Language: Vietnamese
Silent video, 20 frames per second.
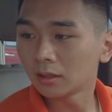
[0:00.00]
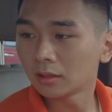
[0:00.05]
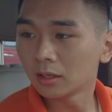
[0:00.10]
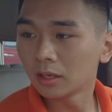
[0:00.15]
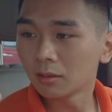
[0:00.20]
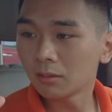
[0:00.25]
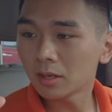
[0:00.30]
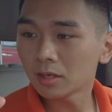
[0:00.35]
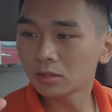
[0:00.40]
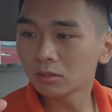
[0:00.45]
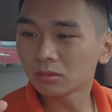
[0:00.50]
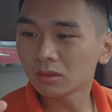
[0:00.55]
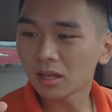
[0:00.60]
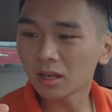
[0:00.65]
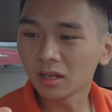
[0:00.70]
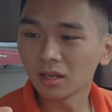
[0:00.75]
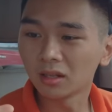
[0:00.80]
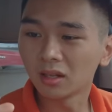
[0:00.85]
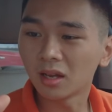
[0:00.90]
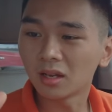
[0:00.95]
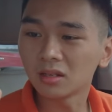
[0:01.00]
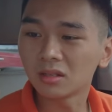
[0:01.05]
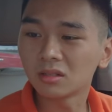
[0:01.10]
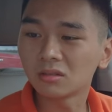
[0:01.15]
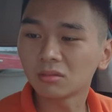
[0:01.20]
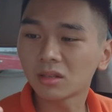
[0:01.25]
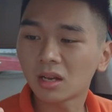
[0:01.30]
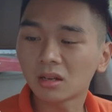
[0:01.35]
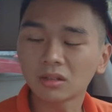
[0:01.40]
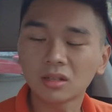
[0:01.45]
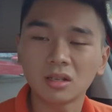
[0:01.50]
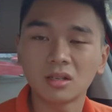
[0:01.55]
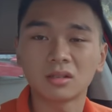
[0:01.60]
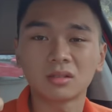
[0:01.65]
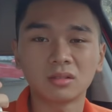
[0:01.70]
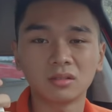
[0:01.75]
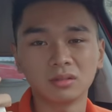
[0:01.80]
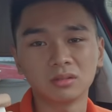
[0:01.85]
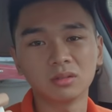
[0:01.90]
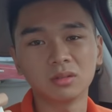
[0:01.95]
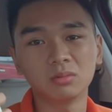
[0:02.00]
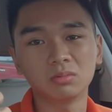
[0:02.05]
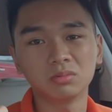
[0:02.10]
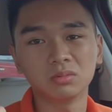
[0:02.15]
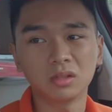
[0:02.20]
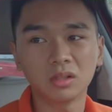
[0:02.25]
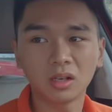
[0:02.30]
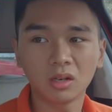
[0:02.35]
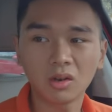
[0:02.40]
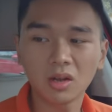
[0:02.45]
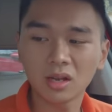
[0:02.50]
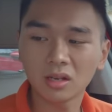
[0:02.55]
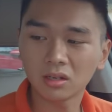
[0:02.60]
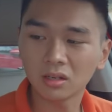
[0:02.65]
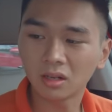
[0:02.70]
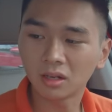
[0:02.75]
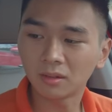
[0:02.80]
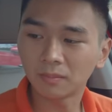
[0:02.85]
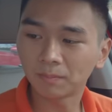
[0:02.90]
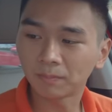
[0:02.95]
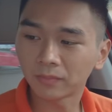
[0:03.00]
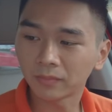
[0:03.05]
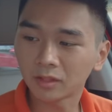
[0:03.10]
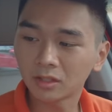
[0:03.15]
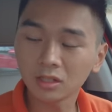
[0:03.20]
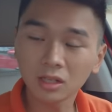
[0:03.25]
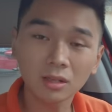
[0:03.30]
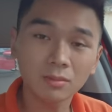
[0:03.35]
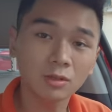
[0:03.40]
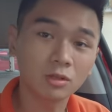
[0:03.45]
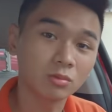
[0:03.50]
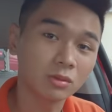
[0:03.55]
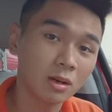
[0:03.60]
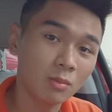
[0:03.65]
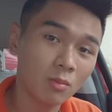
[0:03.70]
Nếu mà chúng ta cẩn thận thì chúng ta có thể sử dụng những cái loại trước khi mà chúng